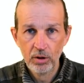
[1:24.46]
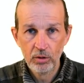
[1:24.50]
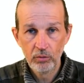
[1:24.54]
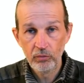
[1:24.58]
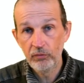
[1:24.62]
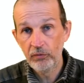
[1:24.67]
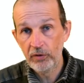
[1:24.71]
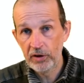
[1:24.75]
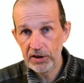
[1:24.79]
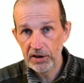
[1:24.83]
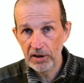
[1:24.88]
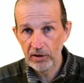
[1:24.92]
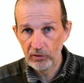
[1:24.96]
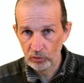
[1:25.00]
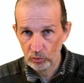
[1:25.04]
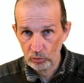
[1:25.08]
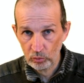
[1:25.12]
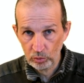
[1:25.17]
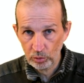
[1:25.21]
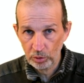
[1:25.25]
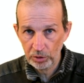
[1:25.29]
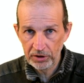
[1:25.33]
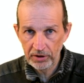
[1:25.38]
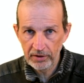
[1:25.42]
validation
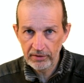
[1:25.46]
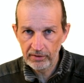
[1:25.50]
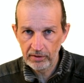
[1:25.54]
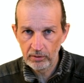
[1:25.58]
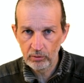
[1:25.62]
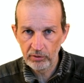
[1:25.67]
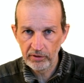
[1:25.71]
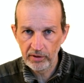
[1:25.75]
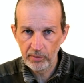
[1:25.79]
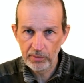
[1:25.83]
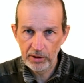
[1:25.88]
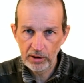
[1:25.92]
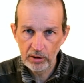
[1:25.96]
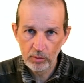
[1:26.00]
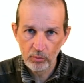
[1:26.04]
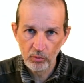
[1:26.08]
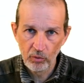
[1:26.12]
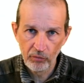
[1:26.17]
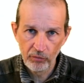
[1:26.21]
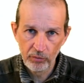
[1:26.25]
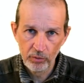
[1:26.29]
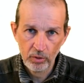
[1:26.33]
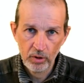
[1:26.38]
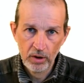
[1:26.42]
ou de test, hein, on les appelle comme
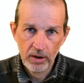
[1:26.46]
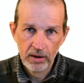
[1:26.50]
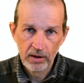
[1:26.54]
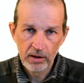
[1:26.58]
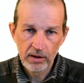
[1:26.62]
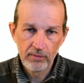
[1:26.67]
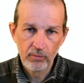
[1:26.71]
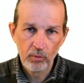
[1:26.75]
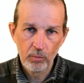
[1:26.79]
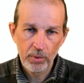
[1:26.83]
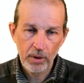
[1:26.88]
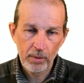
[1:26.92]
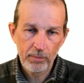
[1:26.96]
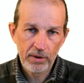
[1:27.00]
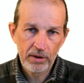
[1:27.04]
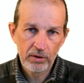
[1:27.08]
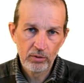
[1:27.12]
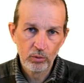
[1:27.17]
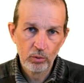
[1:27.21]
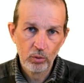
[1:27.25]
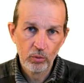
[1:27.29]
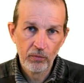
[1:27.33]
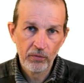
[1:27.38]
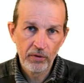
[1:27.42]
on veut, qui vont
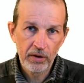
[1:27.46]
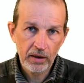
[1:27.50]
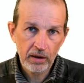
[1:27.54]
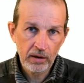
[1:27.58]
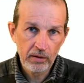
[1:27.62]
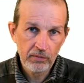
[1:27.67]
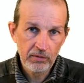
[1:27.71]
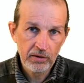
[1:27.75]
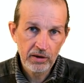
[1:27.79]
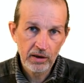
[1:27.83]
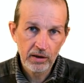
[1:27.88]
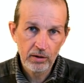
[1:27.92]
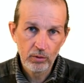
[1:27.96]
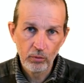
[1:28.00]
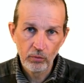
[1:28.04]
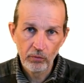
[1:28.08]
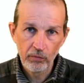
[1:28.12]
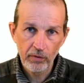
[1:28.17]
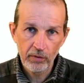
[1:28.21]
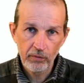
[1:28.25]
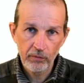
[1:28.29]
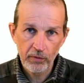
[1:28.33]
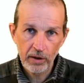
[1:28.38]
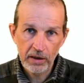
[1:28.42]
permettre de vérifier, de
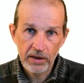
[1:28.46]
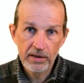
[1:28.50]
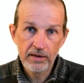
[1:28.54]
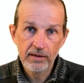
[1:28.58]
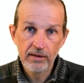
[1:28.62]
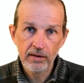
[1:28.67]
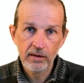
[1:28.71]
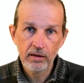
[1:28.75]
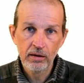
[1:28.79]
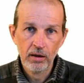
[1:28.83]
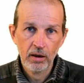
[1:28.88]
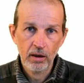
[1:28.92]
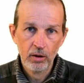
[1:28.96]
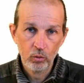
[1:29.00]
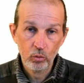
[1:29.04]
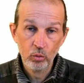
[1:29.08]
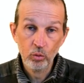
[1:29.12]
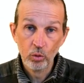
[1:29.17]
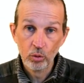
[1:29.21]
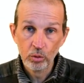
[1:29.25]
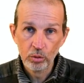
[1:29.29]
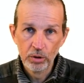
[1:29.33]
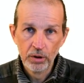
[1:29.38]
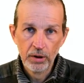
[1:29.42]
valider ou
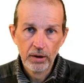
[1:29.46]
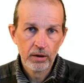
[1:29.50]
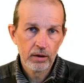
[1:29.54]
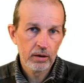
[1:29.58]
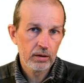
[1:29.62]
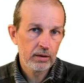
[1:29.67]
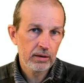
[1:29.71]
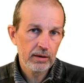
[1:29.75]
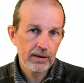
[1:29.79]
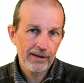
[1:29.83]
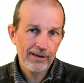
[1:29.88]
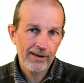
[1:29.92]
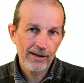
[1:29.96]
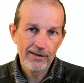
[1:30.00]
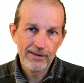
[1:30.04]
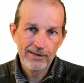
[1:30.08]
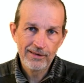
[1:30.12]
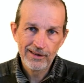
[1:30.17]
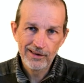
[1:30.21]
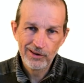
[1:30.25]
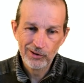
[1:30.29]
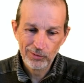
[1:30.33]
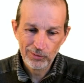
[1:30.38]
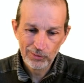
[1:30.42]
non la
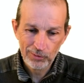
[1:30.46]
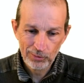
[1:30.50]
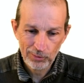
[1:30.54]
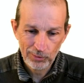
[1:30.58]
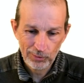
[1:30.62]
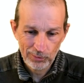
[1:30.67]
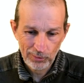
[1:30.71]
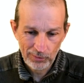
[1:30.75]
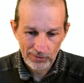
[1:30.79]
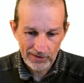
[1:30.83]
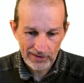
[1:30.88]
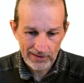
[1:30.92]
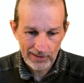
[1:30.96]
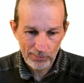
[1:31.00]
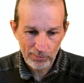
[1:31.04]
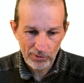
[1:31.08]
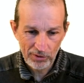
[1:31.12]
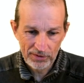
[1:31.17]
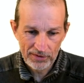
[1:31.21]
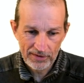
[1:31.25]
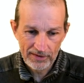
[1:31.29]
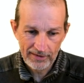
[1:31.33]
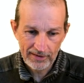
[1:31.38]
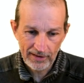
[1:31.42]
qualité de cet
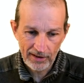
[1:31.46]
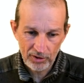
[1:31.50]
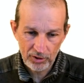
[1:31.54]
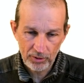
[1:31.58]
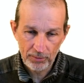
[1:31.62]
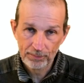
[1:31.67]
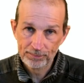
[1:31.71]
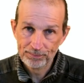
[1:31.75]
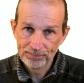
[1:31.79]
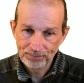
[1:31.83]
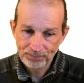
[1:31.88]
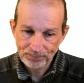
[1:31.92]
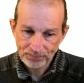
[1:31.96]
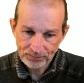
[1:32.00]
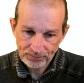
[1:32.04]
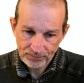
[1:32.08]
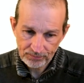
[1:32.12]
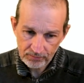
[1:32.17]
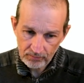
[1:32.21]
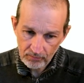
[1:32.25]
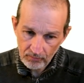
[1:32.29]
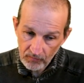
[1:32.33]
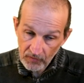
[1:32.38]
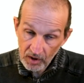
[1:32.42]
apprentissage
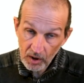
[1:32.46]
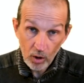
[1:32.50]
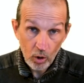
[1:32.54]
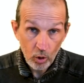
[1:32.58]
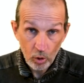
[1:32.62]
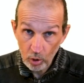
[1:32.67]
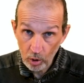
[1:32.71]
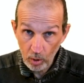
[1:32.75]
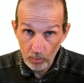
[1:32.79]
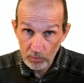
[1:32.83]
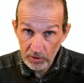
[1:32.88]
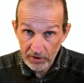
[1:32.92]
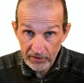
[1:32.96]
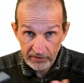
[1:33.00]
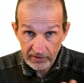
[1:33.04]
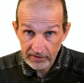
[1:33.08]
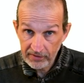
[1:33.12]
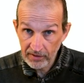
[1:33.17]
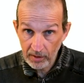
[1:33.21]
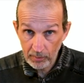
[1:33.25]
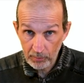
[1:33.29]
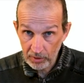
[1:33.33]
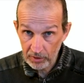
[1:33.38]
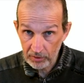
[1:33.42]
comme les
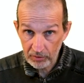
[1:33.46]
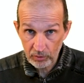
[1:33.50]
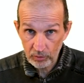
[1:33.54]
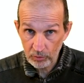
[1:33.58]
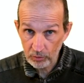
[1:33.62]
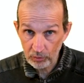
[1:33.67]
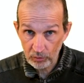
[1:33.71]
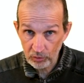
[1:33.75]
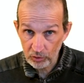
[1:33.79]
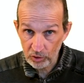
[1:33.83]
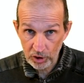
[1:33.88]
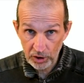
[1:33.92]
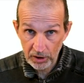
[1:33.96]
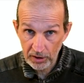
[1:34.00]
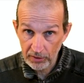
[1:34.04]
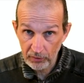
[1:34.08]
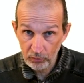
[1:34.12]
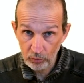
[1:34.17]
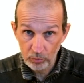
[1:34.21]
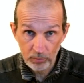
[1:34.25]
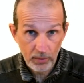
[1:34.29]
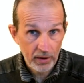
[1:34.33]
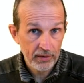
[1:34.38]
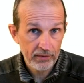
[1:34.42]
examens euh, chez
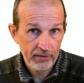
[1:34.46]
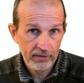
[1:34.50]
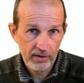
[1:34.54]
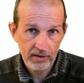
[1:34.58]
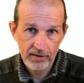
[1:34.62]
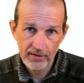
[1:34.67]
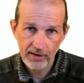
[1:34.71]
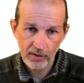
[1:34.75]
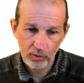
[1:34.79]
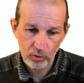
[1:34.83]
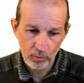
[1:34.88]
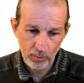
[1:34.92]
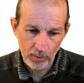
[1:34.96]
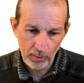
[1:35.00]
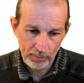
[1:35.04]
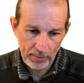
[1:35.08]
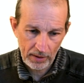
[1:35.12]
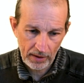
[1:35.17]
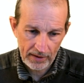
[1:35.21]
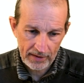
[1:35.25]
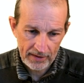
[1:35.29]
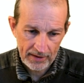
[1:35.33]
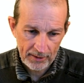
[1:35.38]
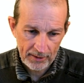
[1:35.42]
les humains, c'est exactement pareil.